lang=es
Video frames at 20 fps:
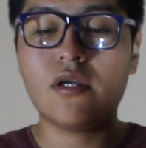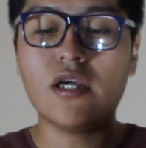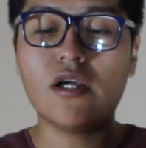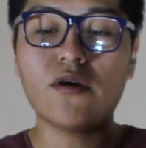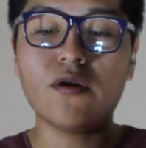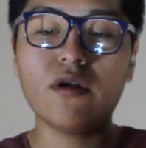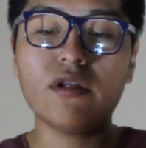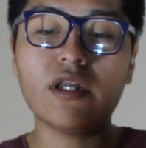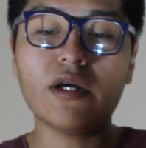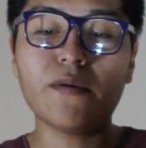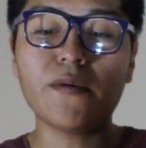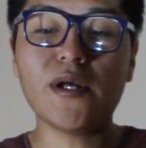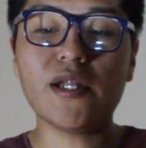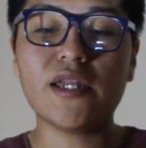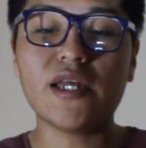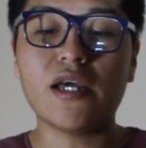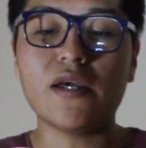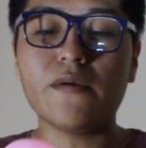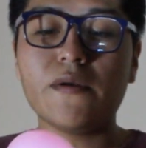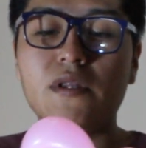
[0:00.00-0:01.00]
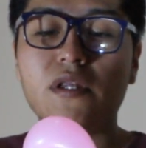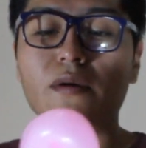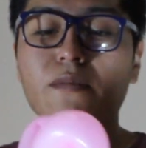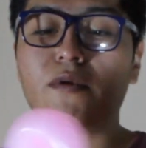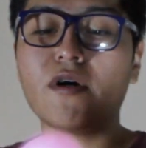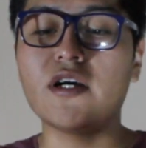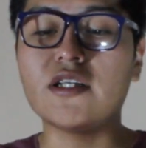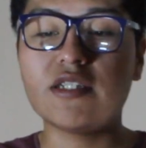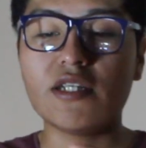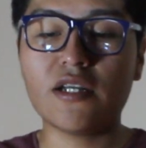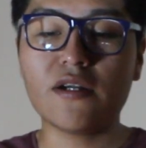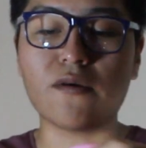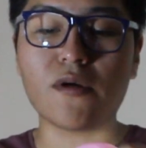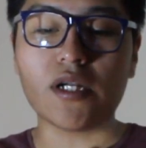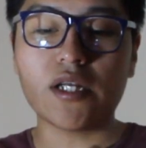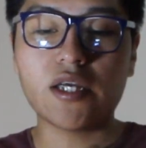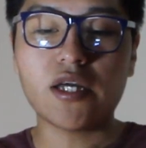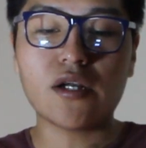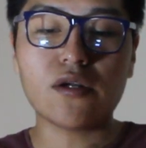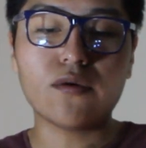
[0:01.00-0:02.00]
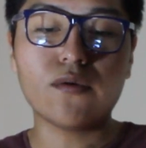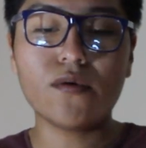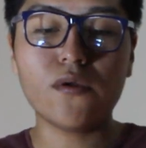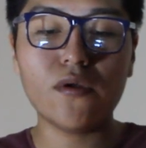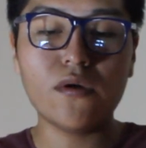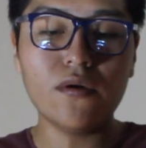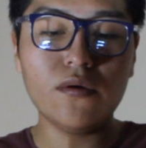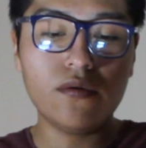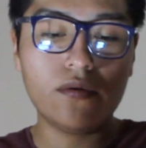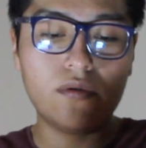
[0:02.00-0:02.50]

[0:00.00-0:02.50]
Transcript: con estas vueltas evitamos hacer cualquier nudo.